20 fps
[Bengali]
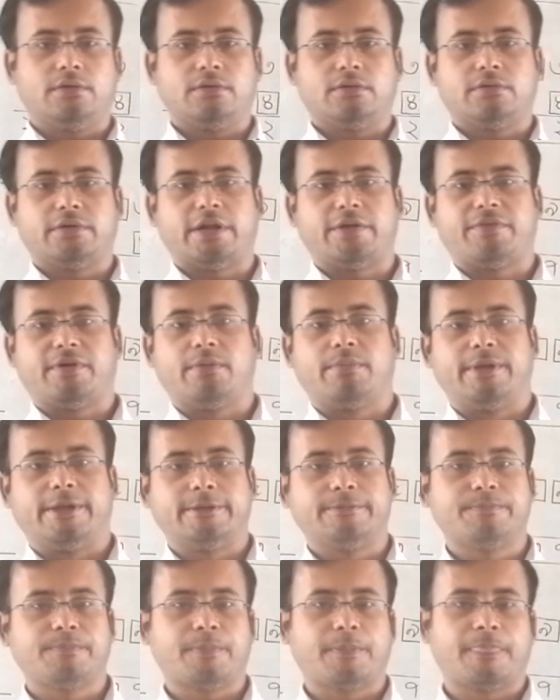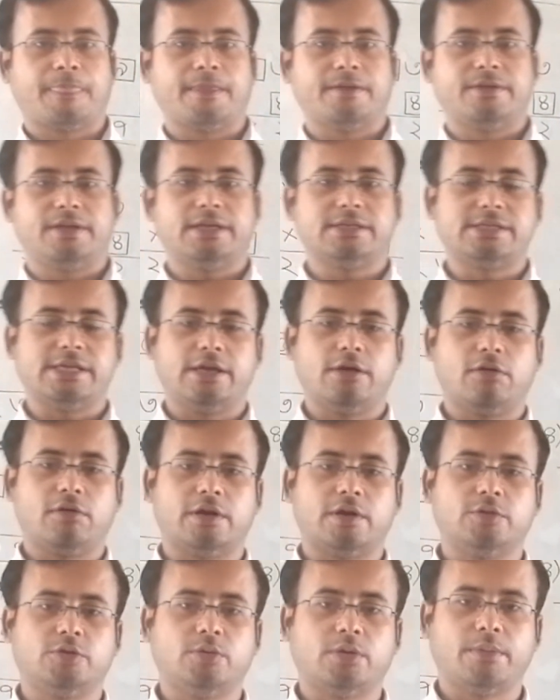করে ফেলবে ঠিক আছে এই
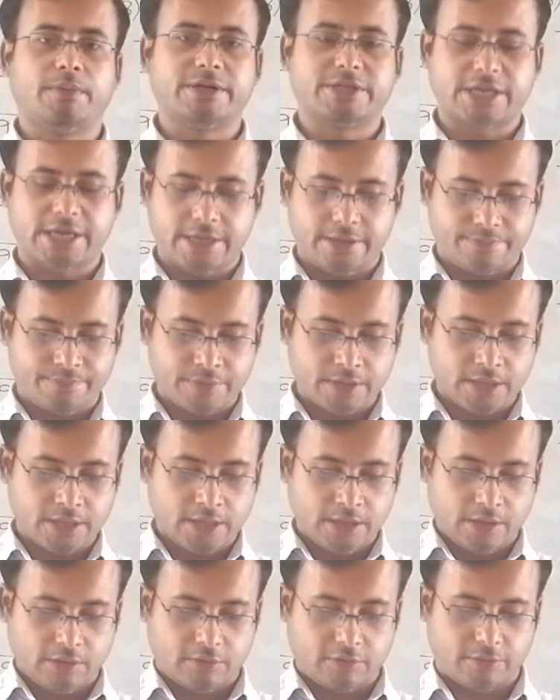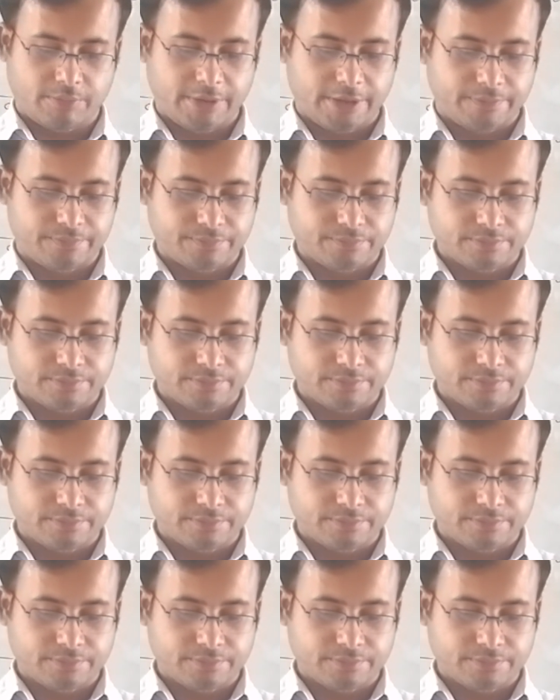অঙ্কটাও তোমরা বাসায় করবে